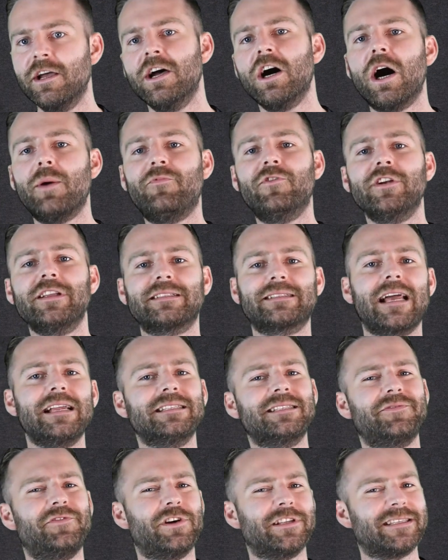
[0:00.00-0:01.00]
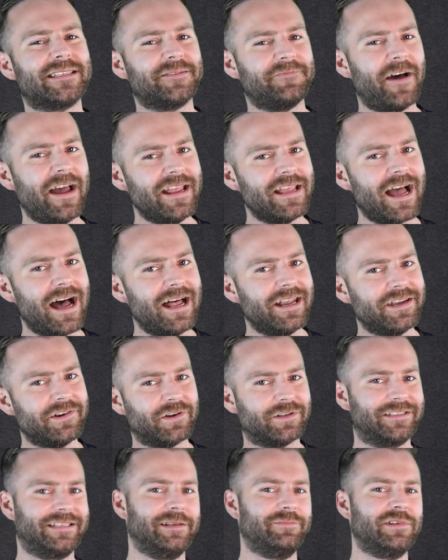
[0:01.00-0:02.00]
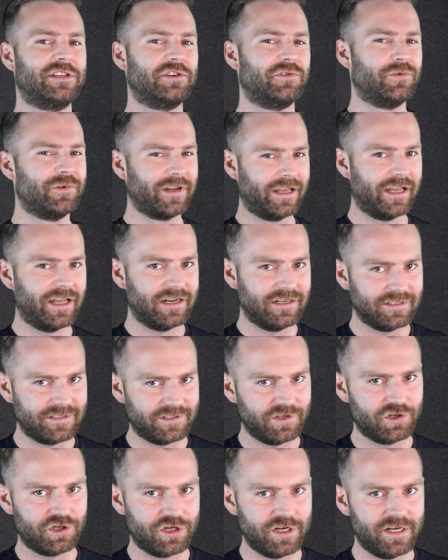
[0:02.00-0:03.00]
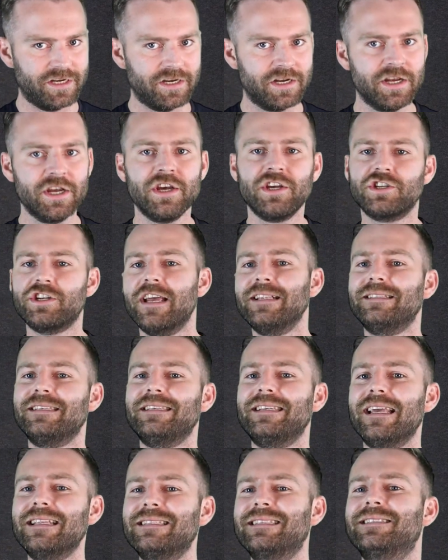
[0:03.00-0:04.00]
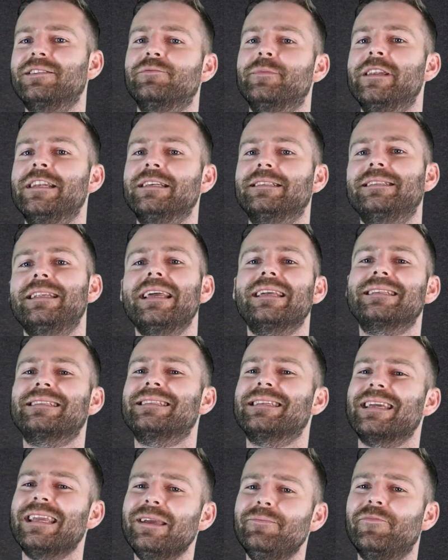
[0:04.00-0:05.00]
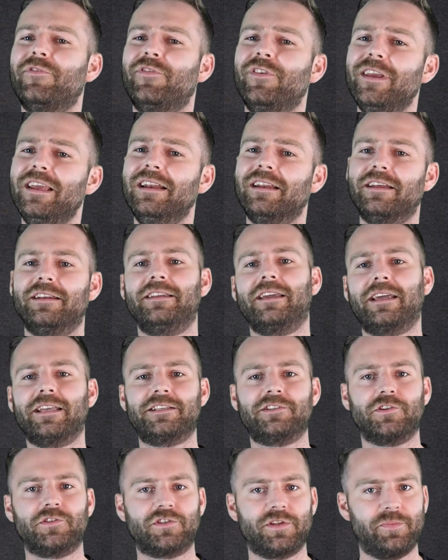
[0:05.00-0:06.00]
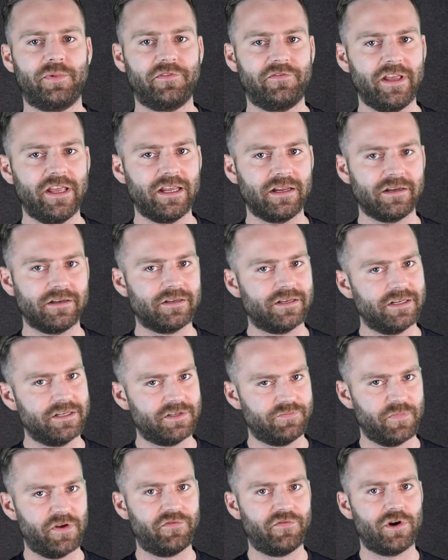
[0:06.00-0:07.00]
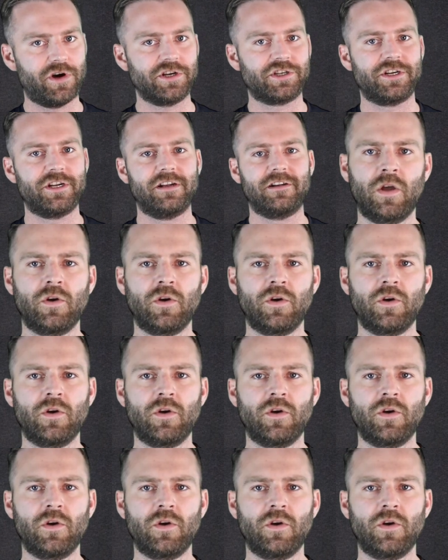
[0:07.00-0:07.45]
Obwohl das Ganze vor zwei Jahren noch ziemlich unrealistisch schien, scheint sich jetzt zumindest extrem viel in die Richtung zu bewegen, die ich mir vorstelle.